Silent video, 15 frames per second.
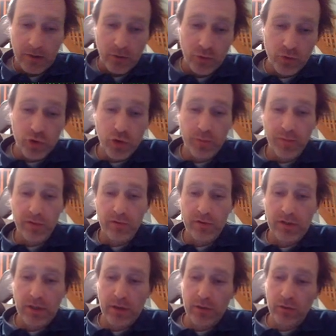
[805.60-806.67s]
où je pose une
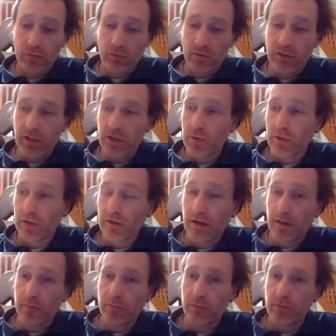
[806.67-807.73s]
question, il y a juste à
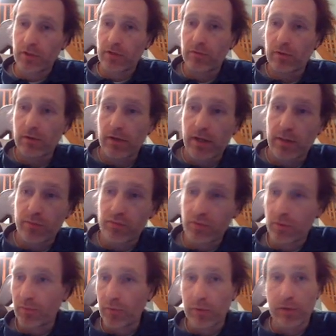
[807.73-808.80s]
répondre et vous aurez un point en
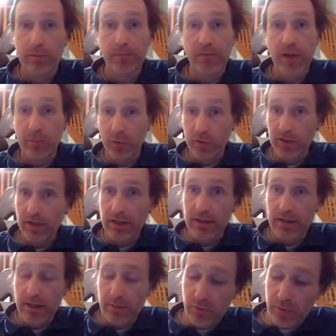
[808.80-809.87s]
plus. Bon trade, à
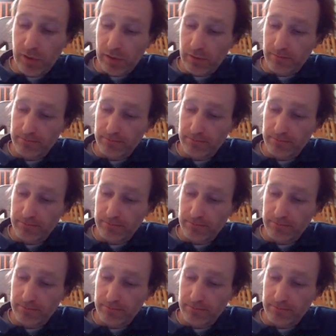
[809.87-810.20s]
plus